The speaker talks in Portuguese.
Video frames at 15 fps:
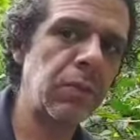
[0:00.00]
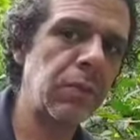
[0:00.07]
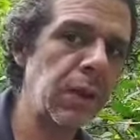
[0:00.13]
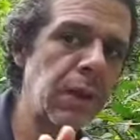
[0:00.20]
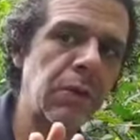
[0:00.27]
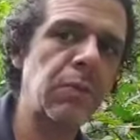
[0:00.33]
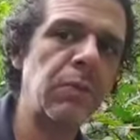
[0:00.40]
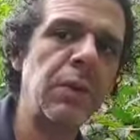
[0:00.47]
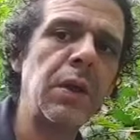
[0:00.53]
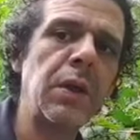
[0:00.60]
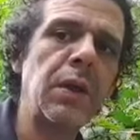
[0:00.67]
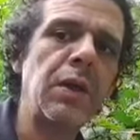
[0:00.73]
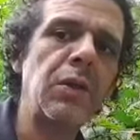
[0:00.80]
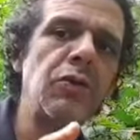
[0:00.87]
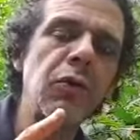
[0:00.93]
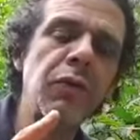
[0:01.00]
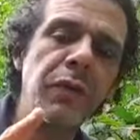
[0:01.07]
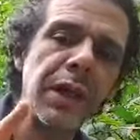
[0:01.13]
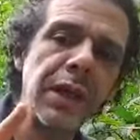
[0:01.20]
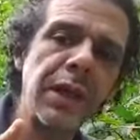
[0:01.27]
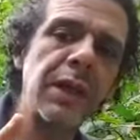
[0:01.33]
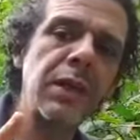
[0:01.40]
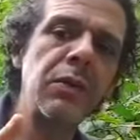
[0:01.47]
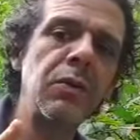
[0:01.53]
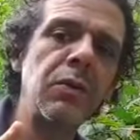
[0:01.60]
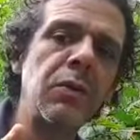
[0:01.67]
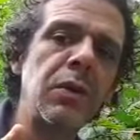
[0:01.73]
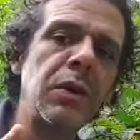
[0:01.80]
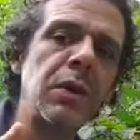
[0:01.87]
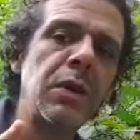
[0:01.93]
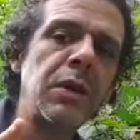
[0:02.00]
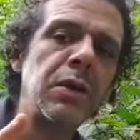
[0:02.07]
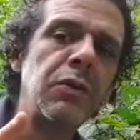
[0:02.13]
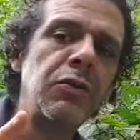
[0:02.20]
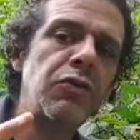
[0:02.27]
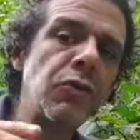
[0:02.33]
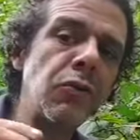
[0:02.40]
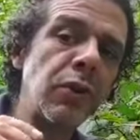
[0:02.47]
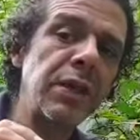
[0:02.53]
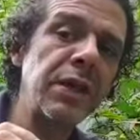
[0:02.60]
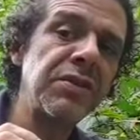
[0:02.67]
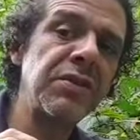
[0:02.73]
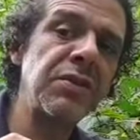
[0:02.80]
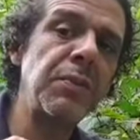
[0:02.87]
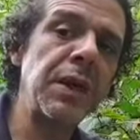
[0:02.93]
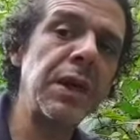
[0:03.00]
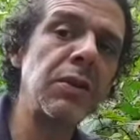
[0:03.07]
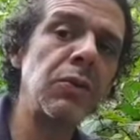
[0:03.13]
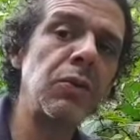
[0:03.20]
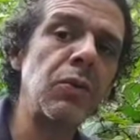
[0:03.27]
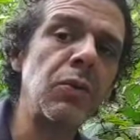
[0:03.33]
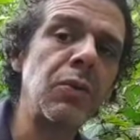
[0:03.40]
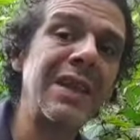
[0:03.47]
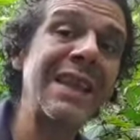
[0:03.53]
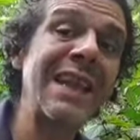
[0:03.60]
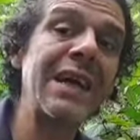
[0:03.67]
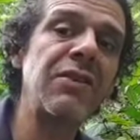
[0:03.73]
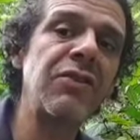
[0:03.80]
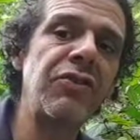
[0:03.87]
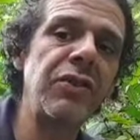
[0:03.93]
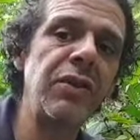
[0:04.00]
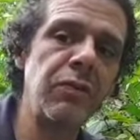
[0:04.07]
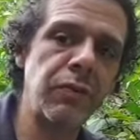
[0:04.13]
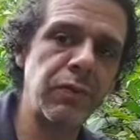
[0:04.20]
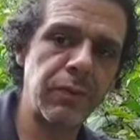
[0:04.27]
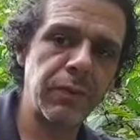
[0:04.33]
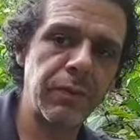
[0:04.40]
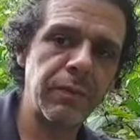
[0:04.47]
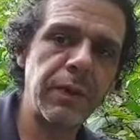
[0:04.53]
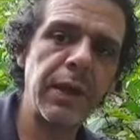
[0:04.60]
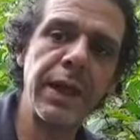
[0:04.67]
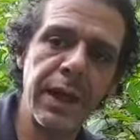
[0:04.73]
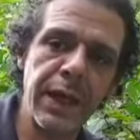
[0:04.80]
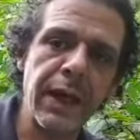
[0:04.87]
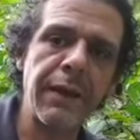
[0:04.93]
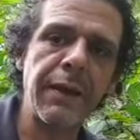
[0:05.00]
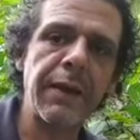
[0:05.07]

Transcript: Não. estou falando de um conhecimento nativo. É,